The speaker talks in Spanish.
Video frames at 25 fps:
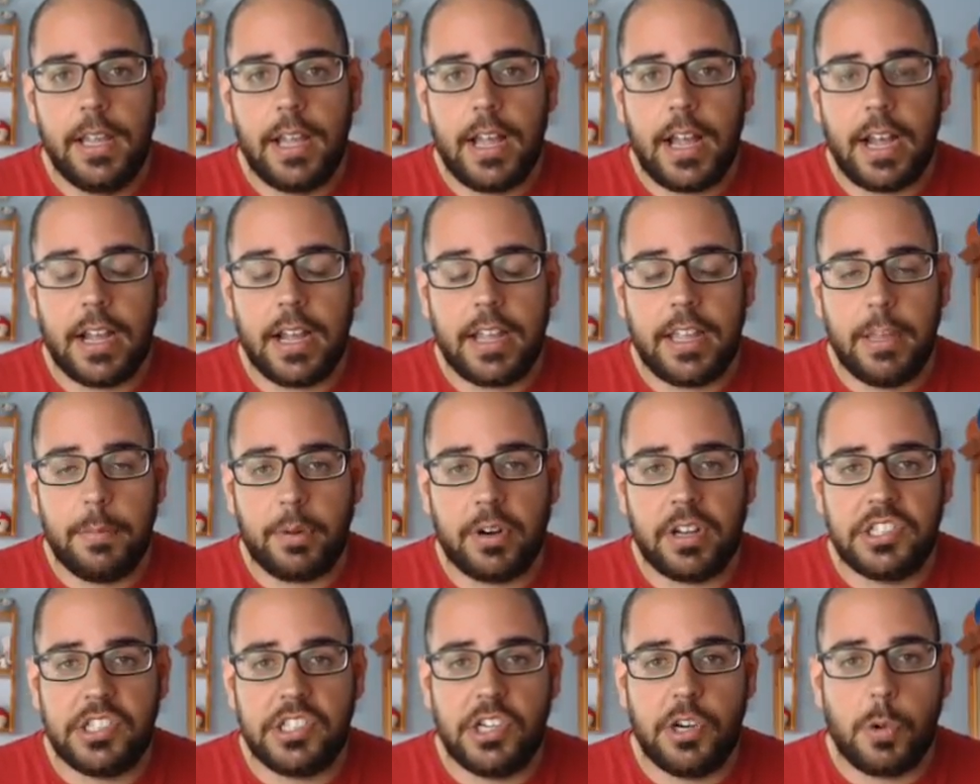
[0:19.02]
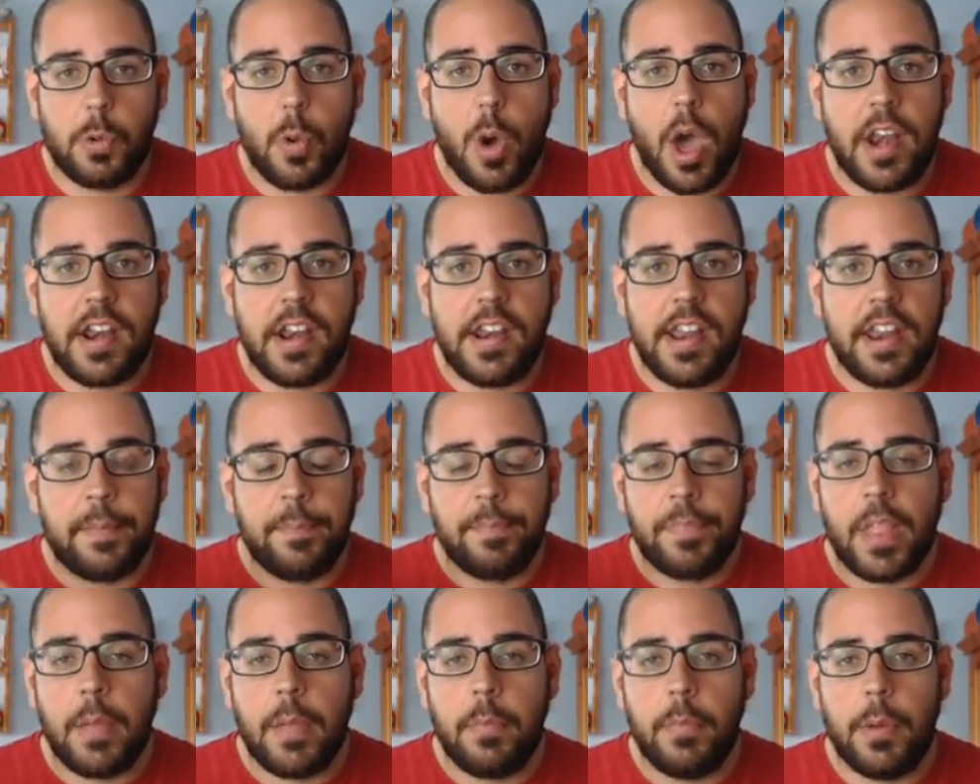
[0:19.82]
aquí porque si no Warner
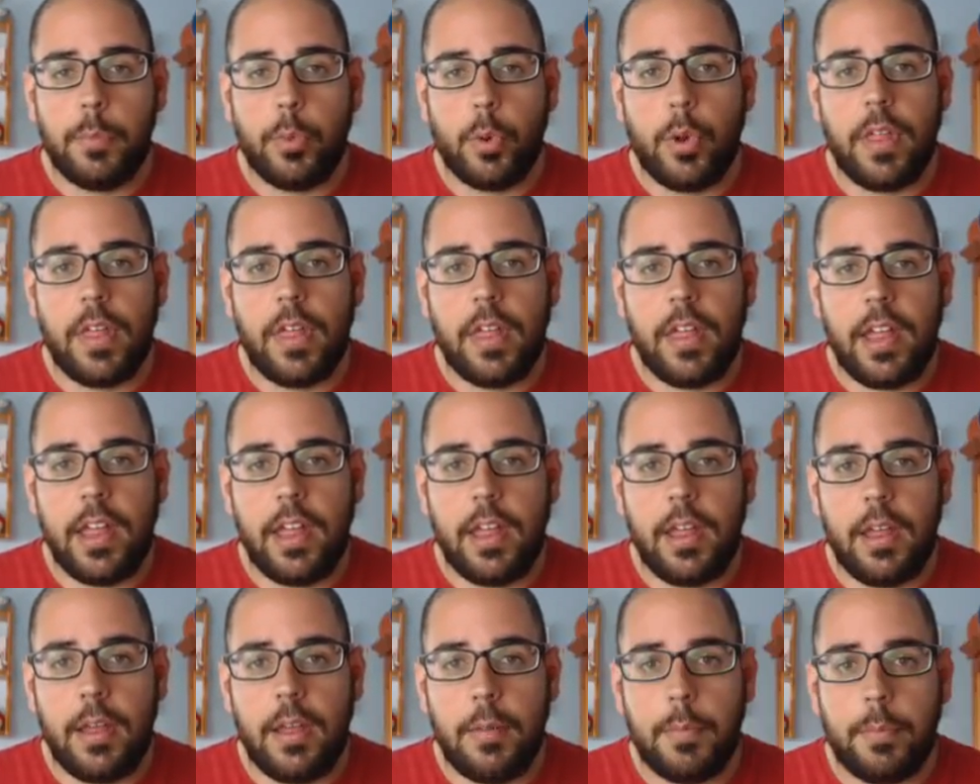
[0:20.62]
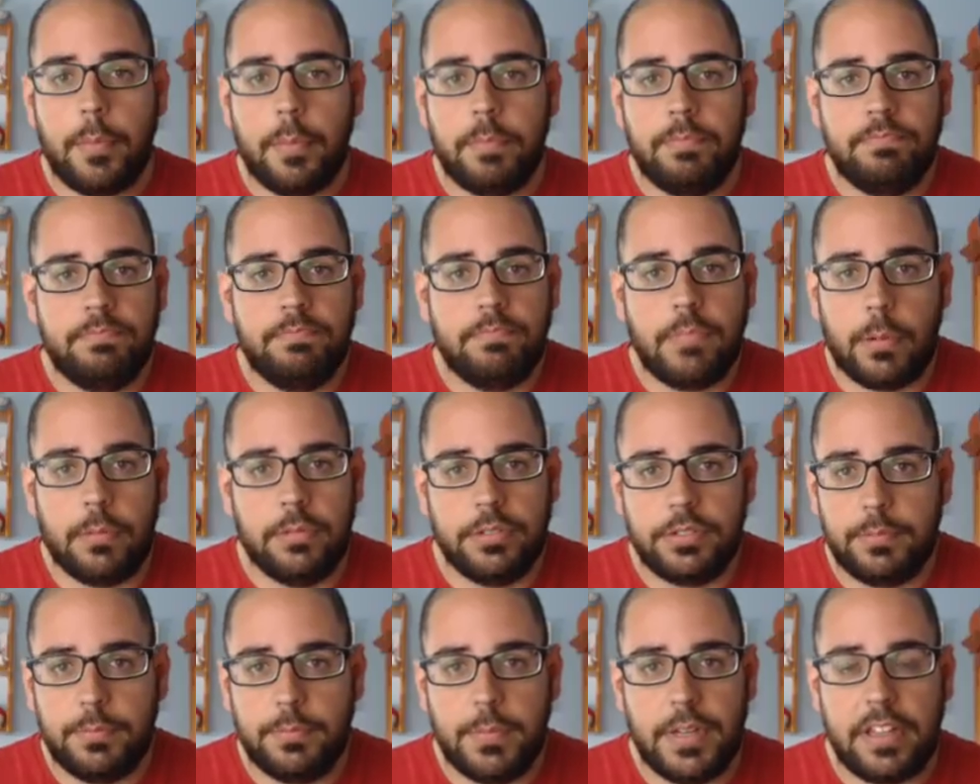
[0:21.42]
me puede
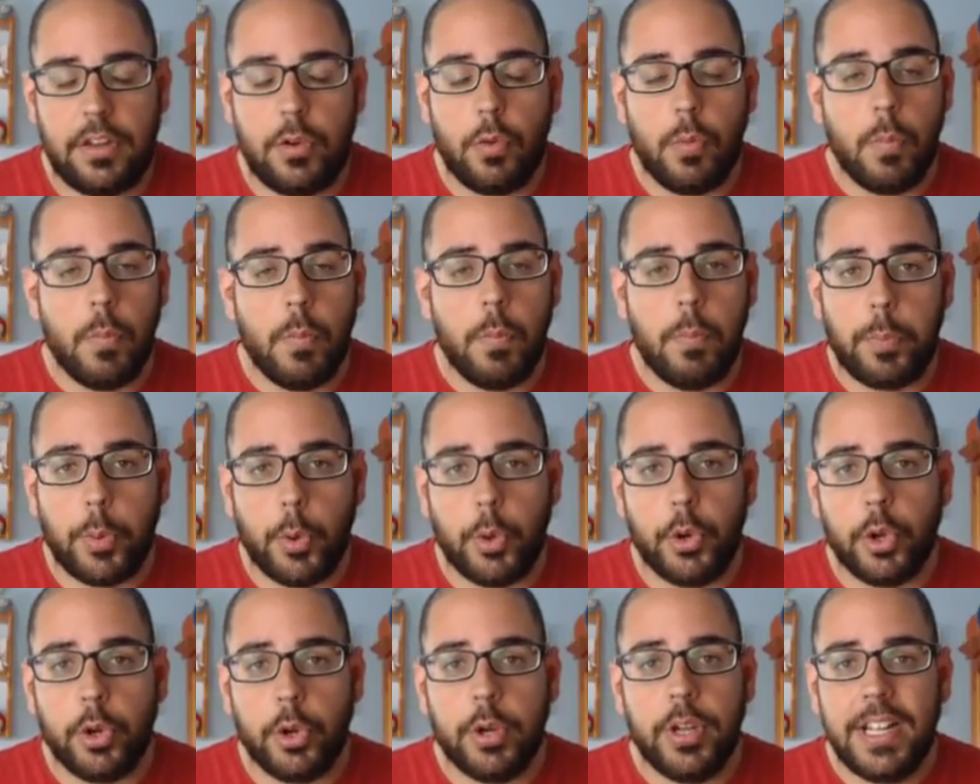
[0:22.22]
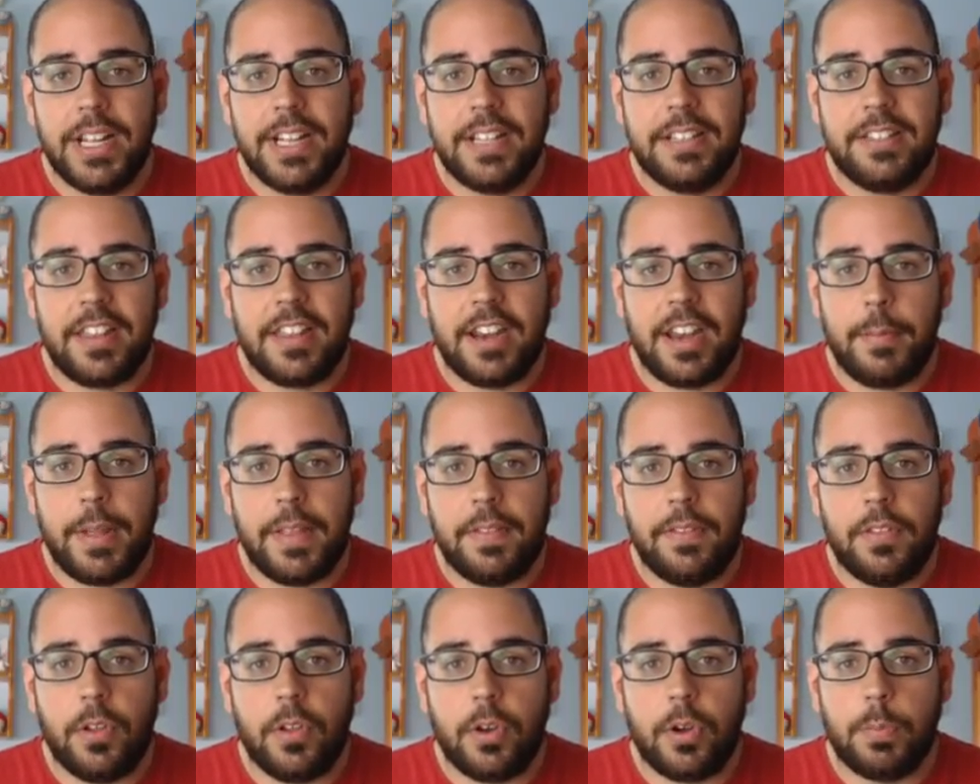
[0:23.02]
vamos, meter un puro
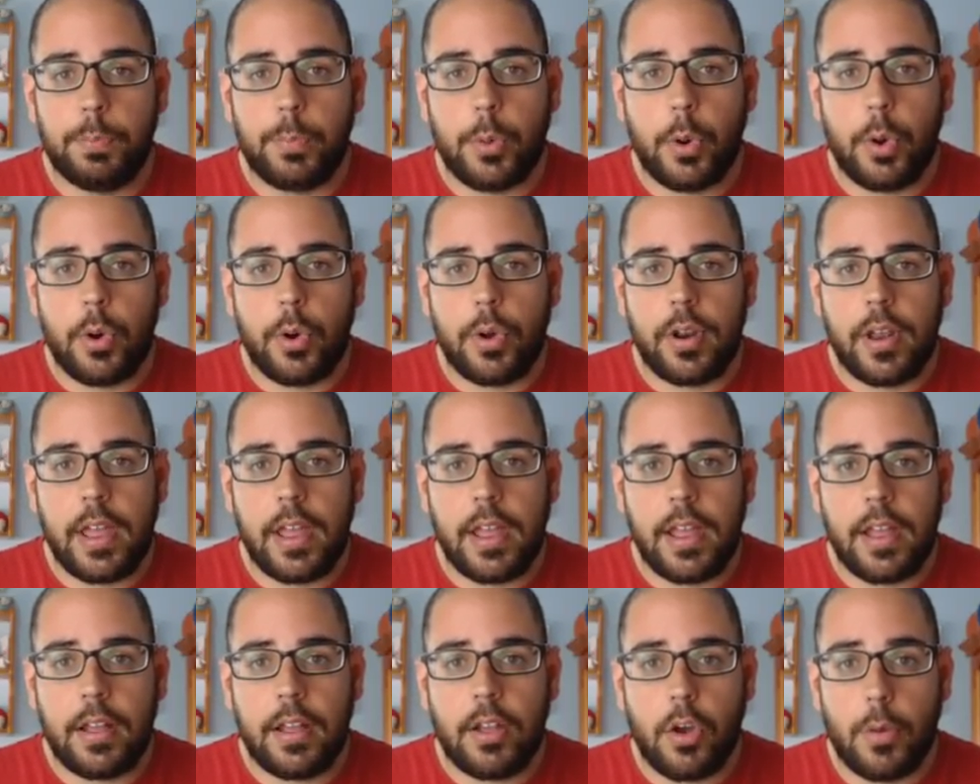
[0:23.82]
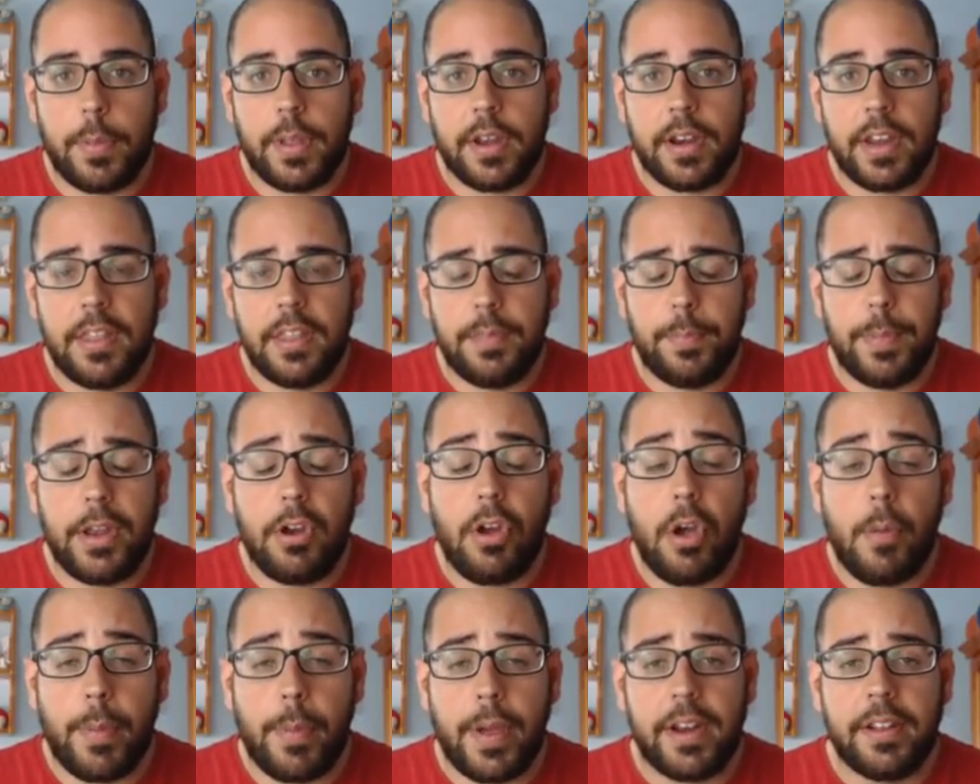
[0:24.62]
tremendo por eh, copyright,
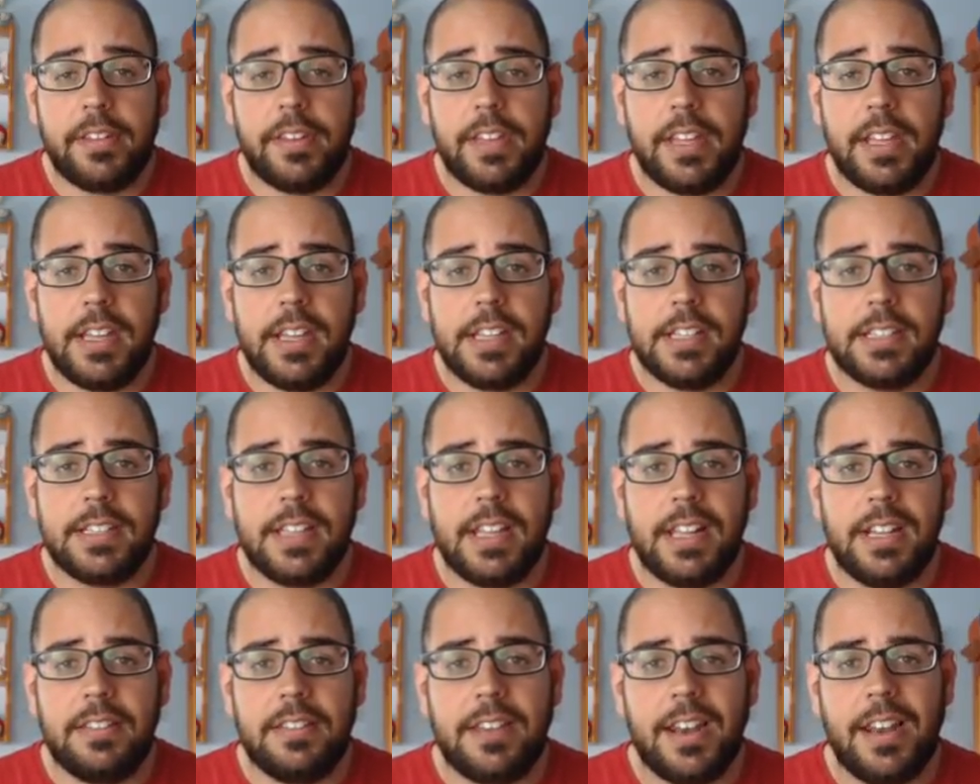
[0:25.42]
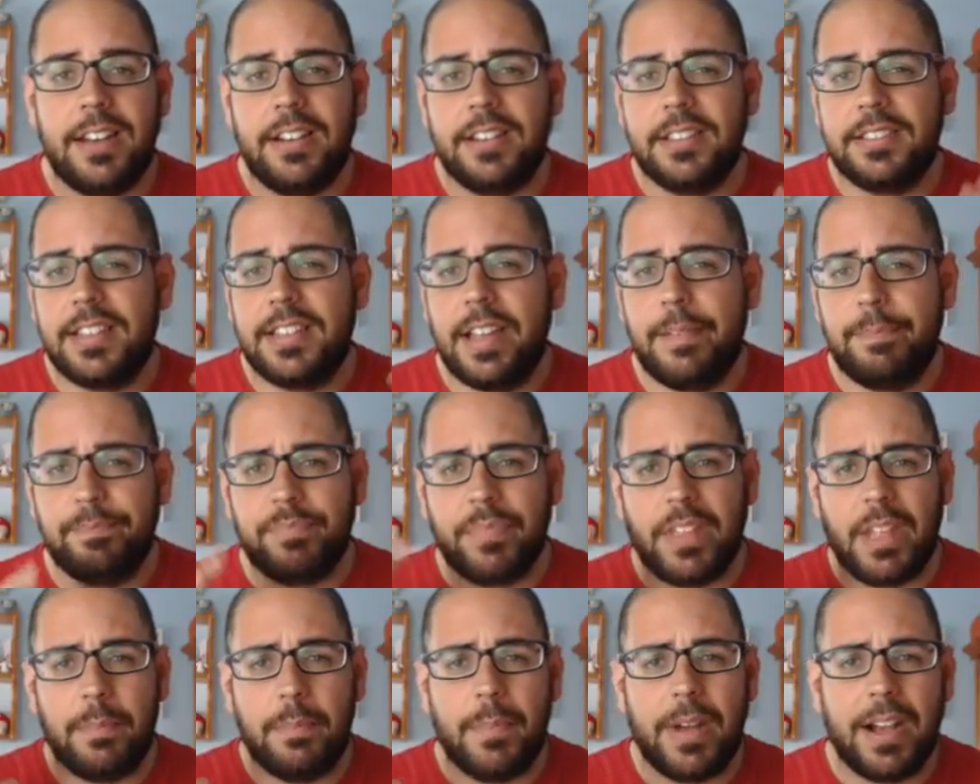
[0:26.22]
pero aparte es que el tráiler está
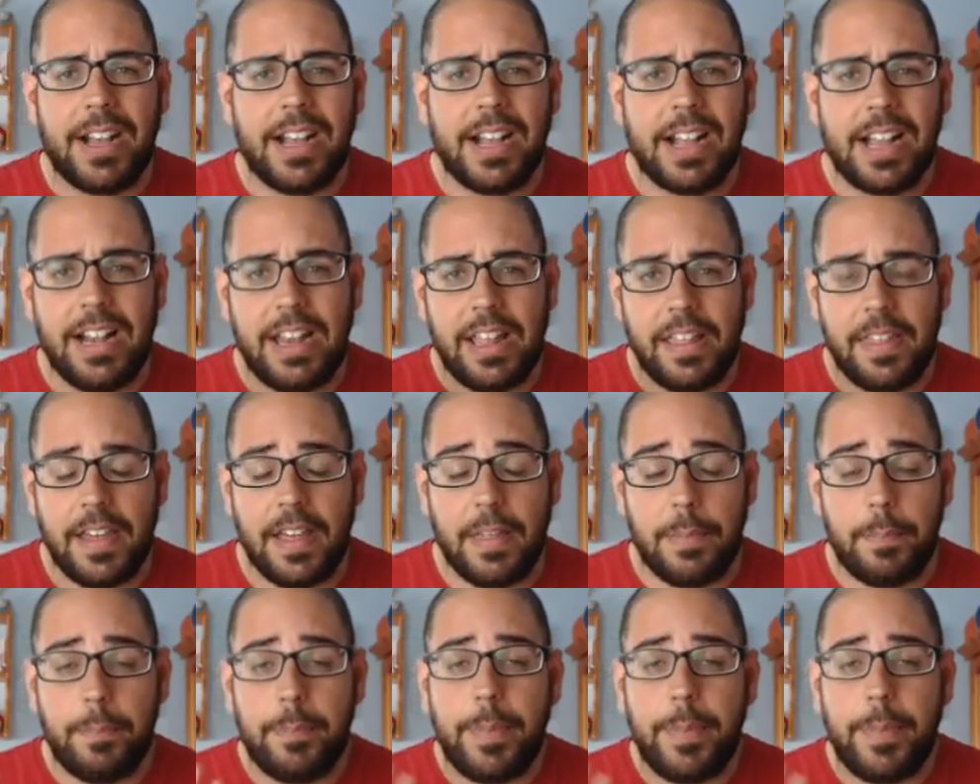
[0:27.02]
en baja calidad.